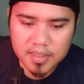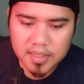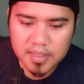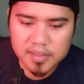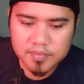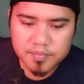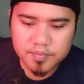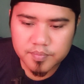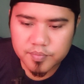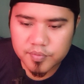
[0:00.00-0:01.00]

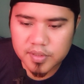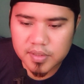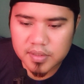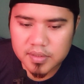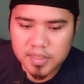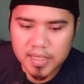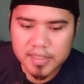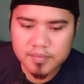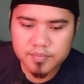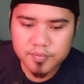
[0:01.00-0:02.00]
harpul
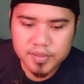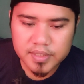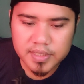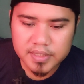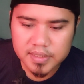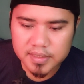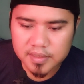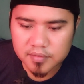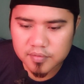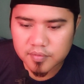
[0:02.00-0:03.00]
harpun eta
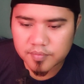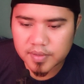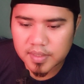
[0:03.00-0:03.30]
teh huruf